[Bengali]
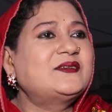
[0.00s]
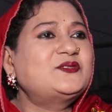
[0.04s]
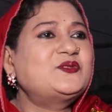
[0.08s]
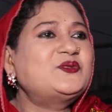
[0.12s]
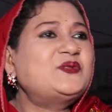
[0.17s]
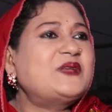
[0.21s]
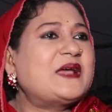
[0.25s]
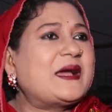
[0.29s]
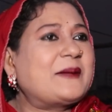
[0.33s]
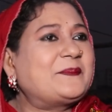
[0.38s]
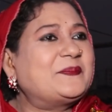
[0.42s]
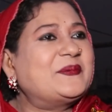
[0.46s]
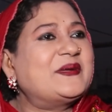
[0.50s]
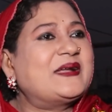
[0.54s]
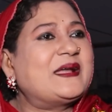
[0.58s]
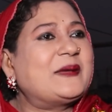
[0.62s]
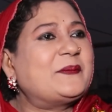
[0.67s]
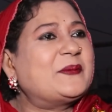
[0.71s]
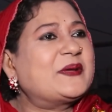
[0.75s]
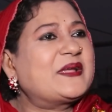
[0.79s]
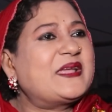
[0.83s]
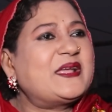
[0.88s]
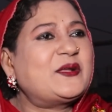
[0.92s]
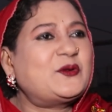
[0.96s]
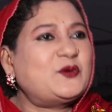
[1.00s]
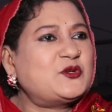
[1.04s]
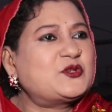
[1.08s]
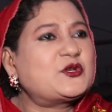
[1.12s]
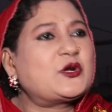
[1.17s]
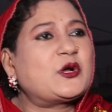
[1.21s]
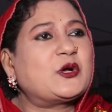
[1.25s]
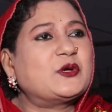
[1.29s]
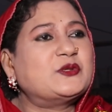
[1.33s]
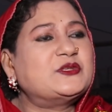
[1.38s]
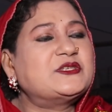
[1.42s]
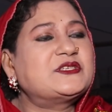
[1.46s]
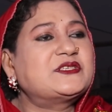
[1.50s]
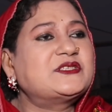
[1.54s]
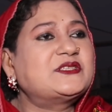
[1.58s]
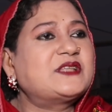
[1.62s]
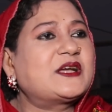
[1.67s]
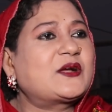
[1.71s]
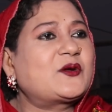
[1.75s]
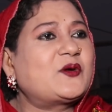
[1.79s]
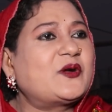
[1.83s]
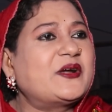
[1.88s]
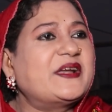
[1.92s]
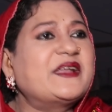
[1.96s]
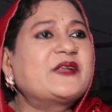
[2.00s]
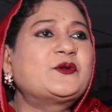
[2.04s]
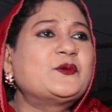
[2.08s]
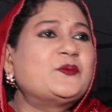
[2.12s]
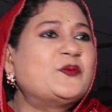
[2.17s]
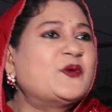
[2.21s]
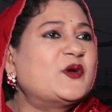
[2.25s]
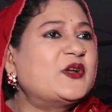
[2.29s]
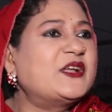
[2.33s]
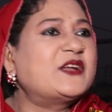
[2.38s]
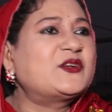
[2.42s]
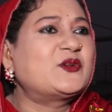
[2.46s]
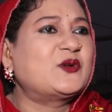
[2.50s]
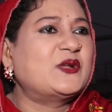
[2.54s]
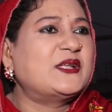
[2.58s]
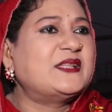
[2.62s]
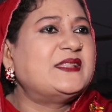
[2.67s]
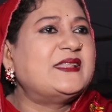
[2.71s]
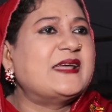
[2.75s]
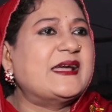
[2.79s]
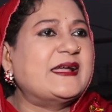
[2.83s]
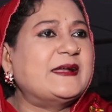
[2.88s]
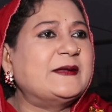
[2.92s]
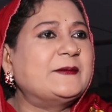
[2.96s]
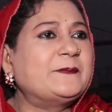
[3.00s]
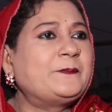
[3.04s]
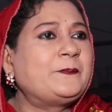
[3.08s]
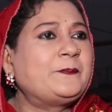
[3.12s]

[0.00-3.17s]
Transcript: যদি আপনারা আমাকে একটু সহযোগিতা করেন একটু বলে টলে দেন